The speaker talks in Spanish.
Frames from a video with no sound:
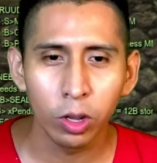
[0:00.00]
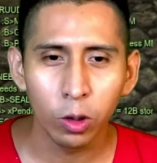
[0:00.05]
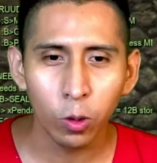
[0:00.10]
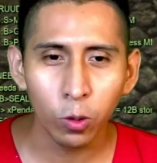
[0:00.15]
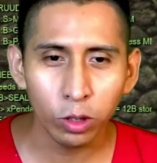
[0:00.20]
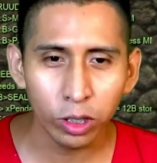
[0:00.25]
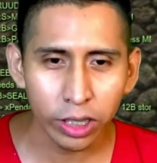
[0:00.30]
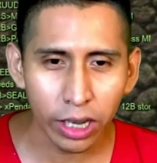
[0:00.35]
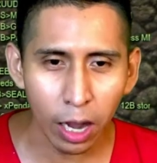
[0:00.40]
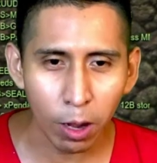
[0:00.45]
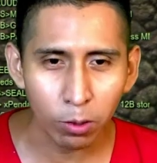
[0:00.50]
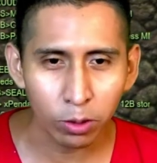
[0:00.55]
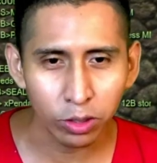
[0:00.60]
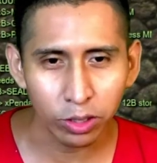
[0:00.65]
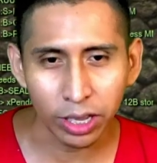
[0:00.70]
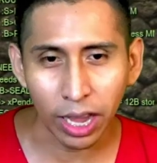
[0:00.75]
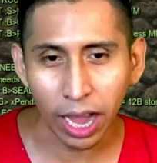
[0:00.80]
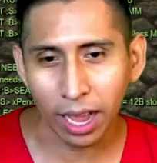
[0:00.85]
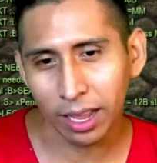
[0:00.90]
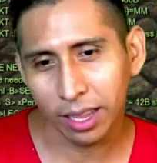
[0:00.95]
Un
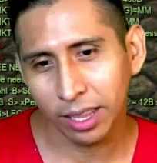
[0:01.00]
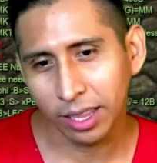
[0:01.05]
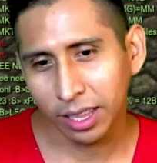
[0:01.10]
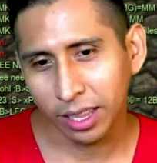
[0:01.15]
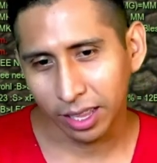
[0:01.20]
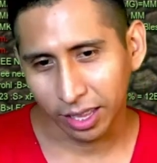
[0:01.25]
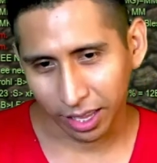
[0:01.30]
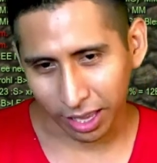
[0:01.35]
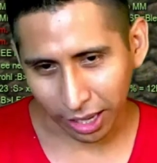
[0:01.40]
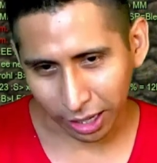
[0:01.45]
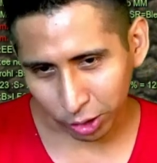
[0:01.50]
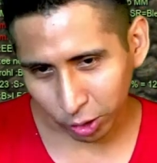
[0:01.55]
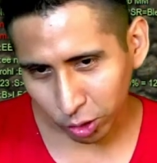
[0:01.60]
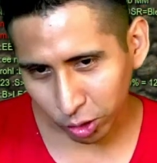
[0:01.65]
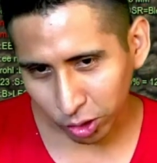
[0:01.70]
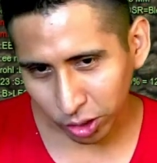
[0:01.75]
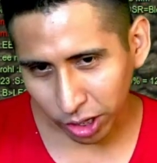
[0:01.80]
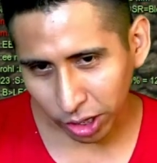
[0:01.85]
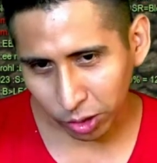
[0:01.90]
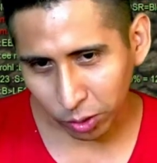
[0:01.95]
chaos, ya.
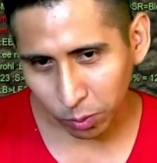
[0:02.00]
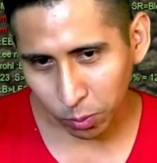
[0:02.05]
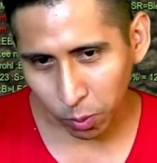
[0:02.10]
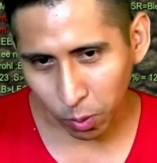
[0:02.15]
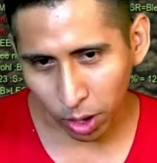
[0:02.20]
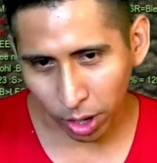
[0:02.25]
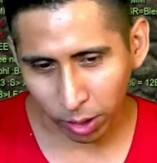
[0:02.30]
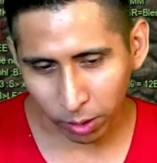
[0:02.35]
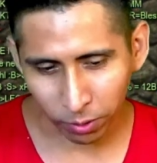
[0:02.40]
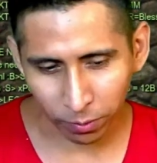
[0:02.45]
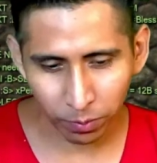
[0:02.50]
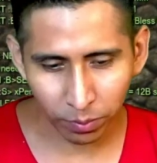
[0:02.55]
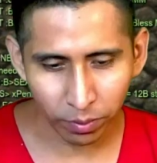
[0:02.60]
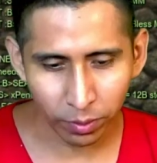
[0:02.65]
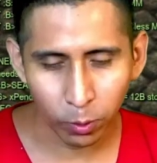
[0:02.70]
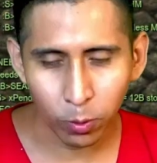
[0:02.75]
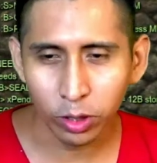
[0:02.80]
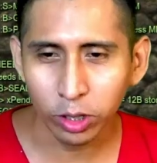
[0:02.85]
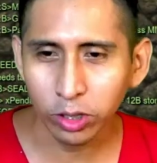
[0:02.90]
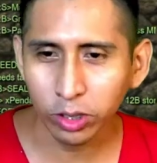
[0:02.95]
Esto sí es bueno.
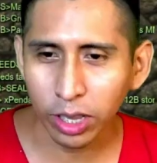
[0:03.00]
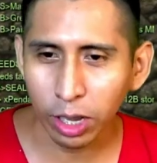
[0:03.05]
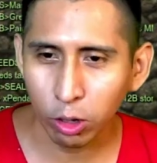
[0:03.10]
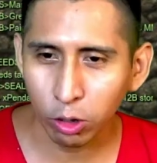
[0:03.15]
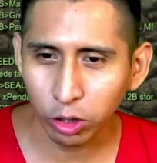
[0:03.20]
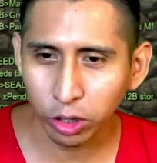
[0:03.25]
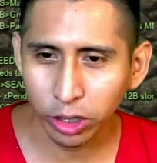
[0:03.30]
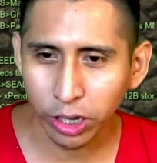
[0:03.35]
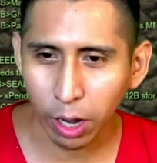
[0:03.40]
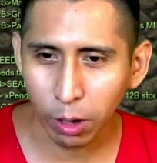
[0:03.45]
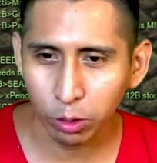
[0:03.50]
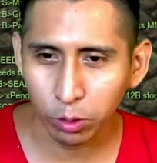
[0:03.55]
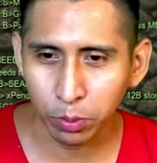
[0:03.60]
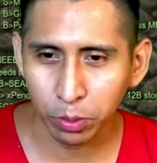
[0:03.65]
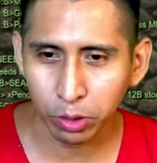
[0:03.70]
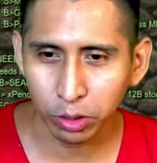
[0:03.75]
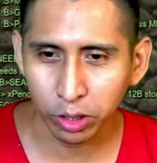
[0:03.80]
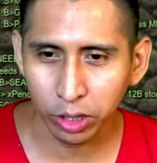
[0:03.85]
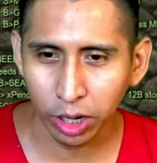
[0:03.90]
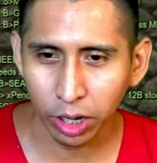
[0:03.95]
¿Cuánto están los chaos,
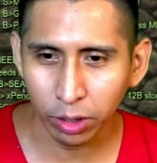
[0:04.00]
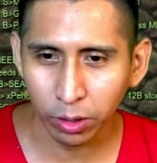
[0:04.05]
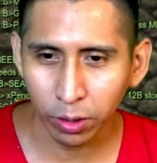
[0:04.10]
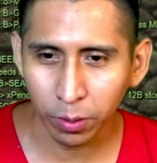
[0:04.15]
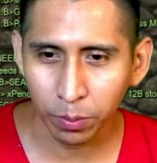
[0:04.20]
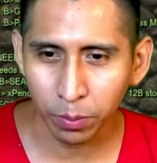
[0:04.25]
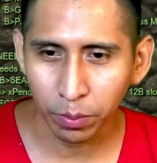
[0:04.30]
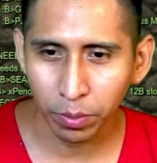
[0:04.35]
por cierto?